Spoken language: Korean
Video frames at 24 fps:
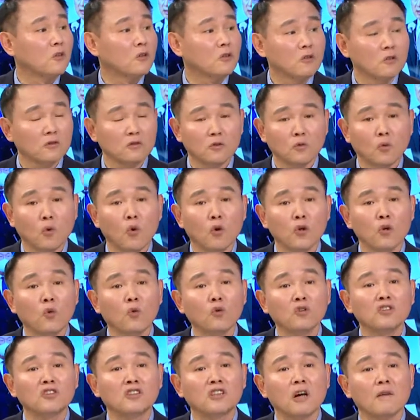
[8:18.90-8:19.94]
그건
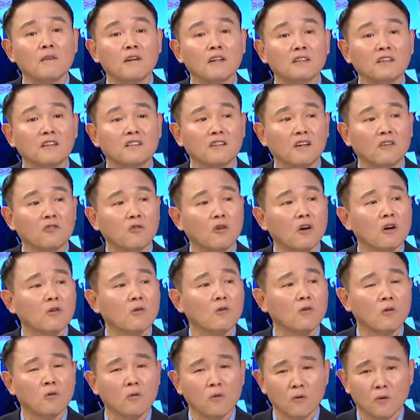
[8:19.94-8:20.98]
고위공직자만을 대상으로 하는
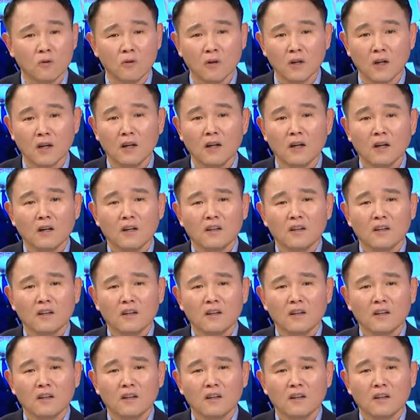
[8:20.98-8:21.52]
거고 네.